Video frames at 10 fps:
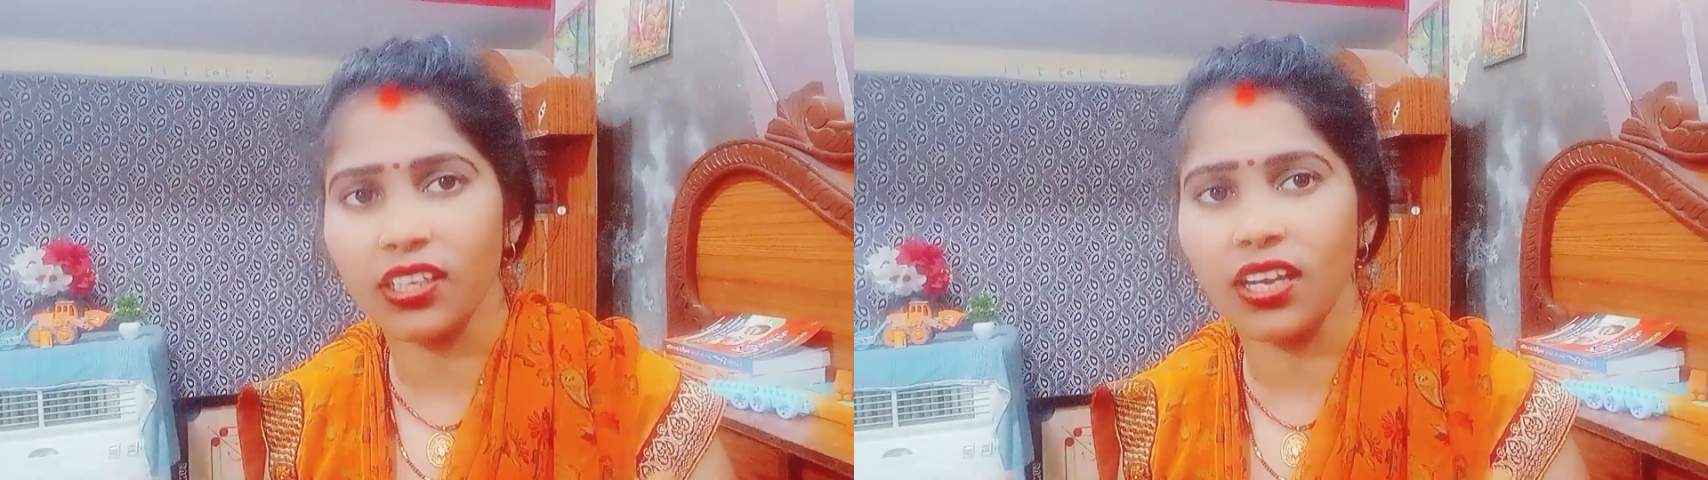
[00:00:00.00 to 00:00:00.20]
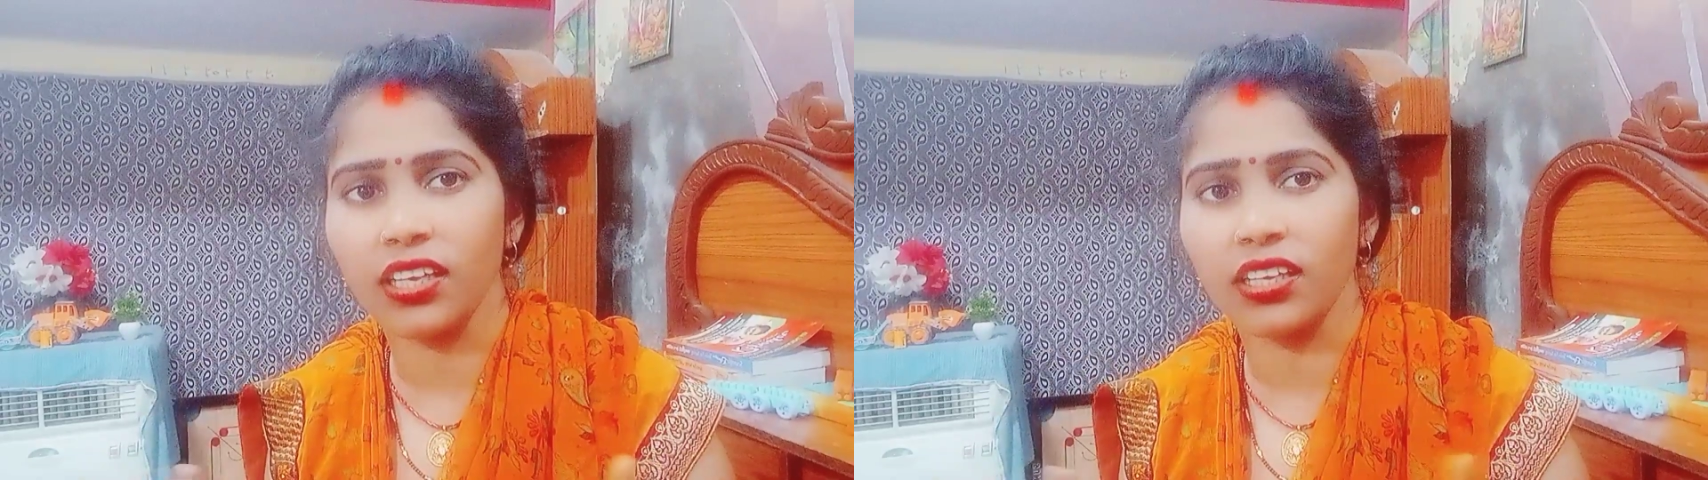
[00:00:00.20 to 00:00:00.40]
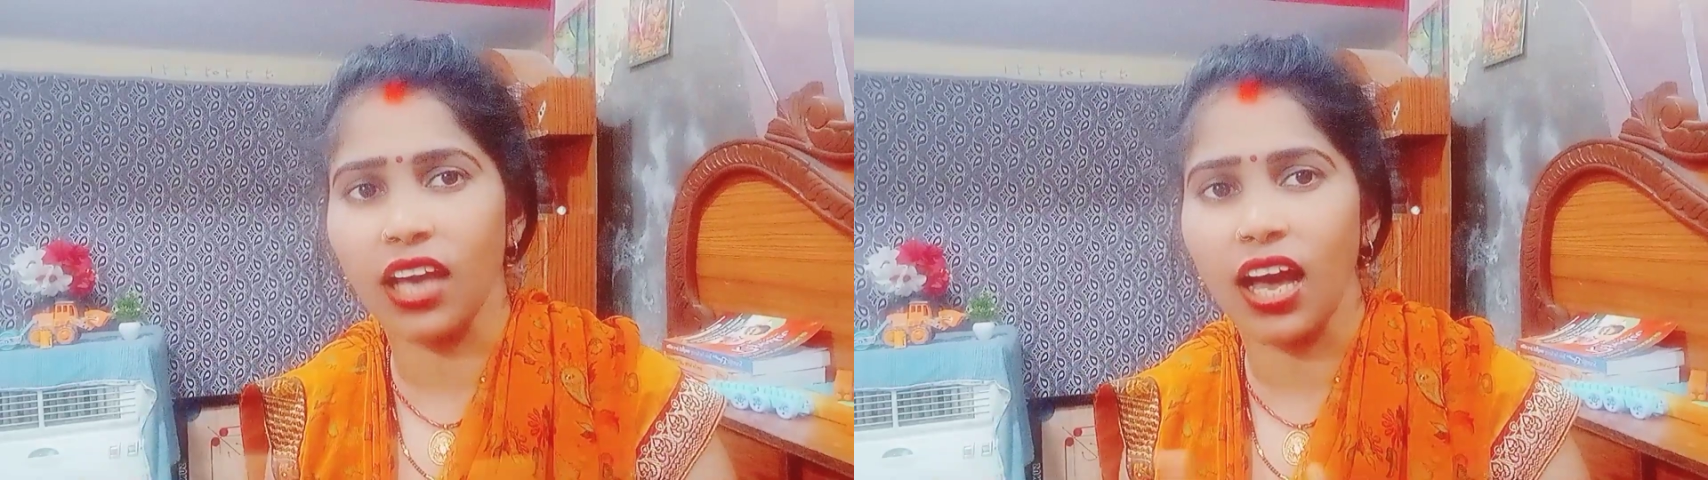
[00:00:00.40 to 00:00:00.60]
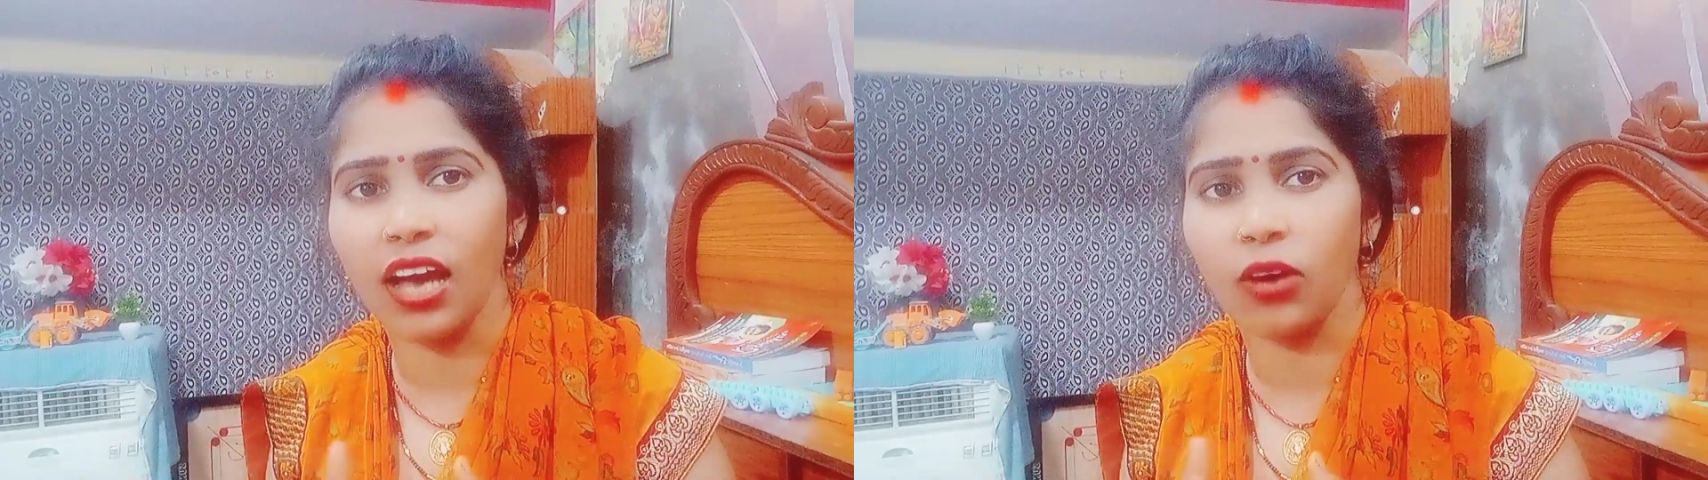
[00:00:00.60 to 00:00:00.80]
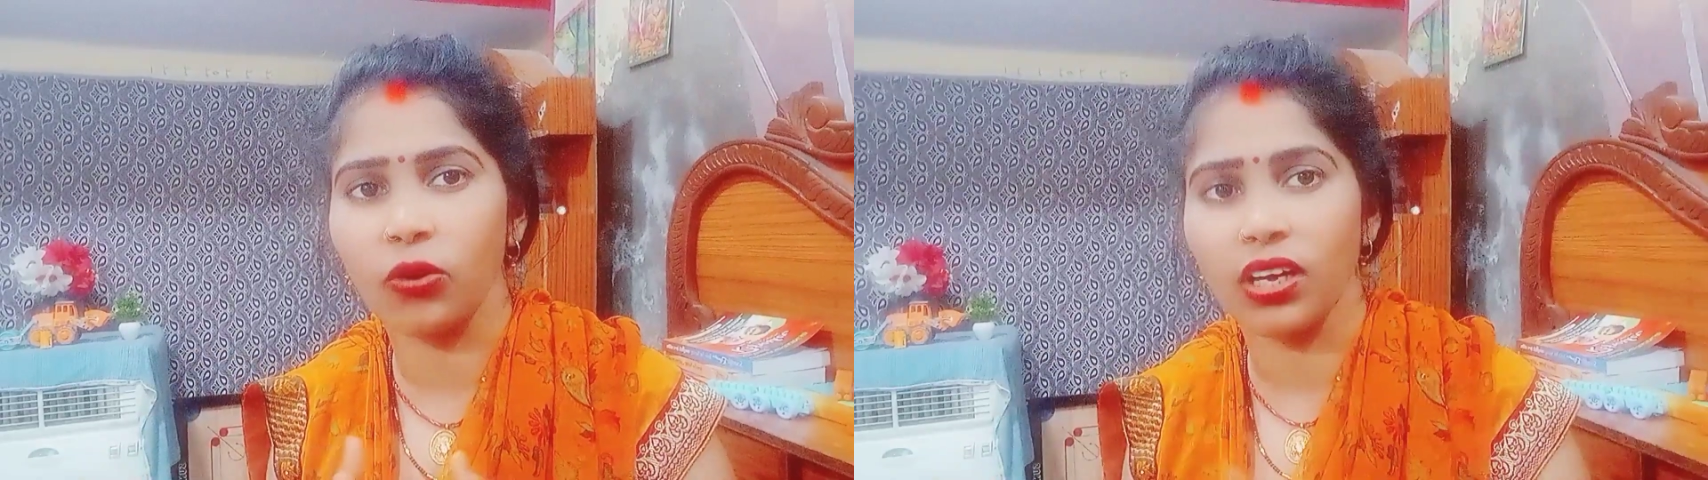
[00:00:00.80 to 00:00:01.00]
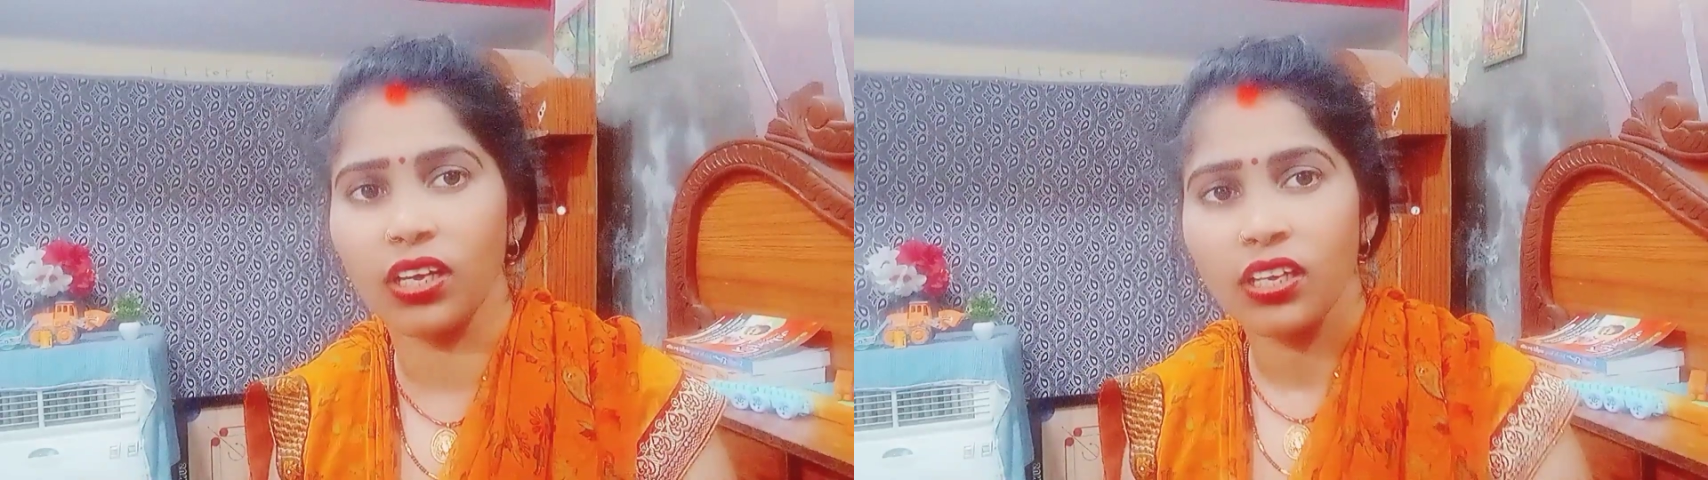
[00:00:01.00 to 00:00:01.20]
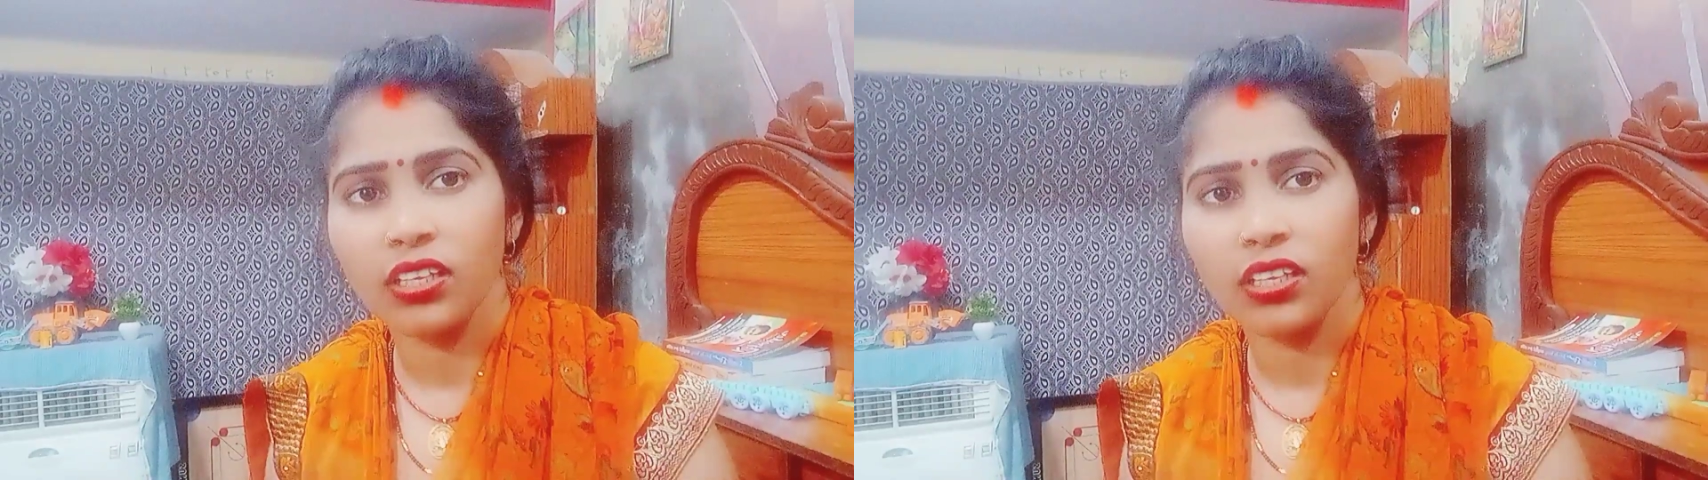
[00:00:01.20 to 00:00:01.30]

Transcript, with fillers: का क्या हाल होगा